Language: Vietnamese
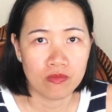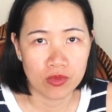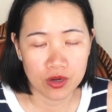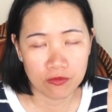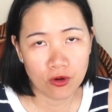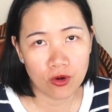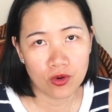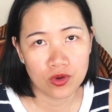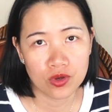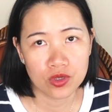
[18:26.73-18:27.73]
được
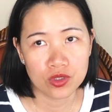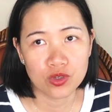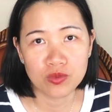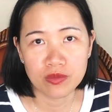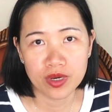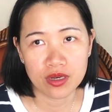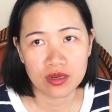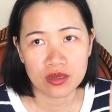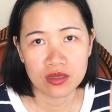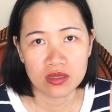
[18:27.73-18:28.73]
vô chung với mình
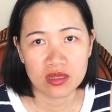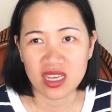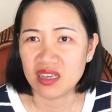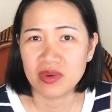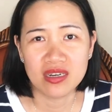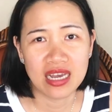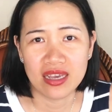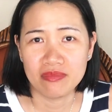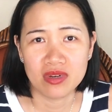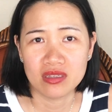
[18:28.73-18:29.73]
tại vì bên
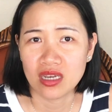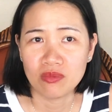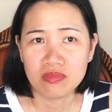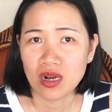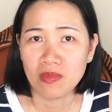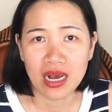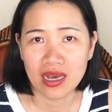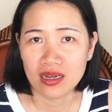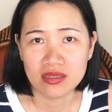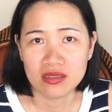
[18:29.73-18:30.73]
này mình sống không có ai
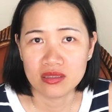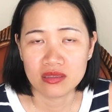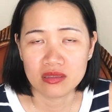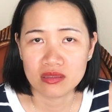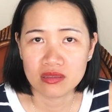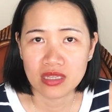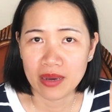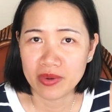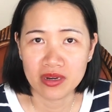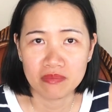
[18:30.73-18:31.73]
hết
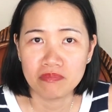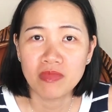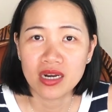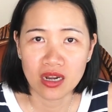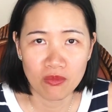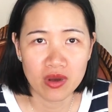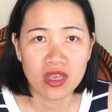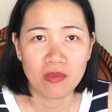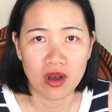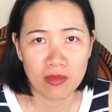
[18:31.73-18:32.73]
nhà mình mình không có
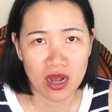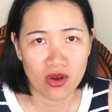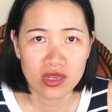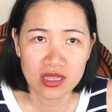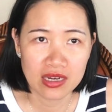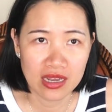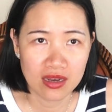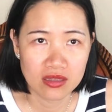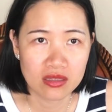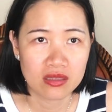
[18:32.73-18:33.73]
dòng họ bà con gì trên này
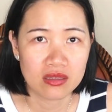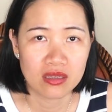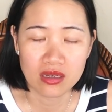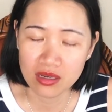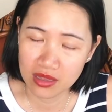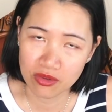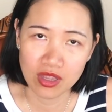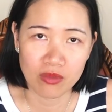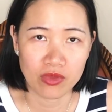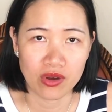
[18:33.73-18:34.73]
hết chỉ có đi theo
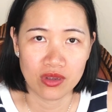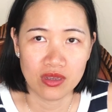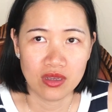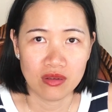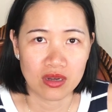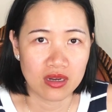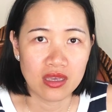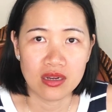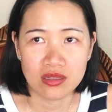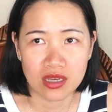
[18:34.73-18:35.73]
chồng thôi và có
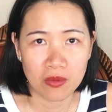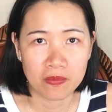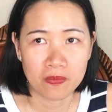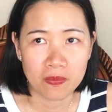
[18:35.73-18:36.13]
gia đình chồng